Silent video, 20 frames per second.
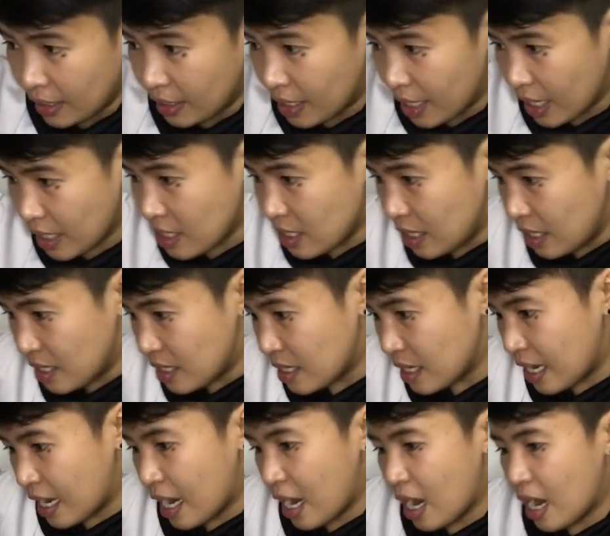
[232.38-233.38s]
Next is
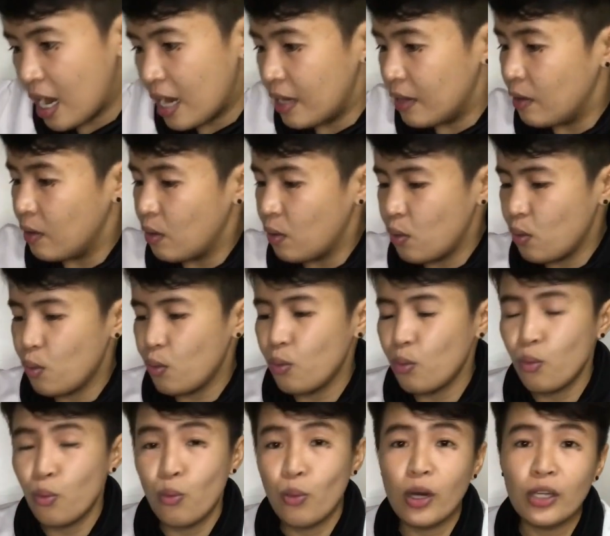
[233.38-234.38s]
a
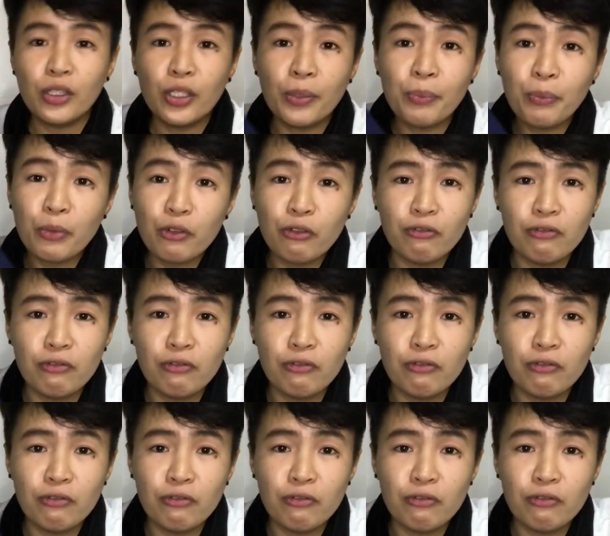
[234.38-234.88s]
waterproof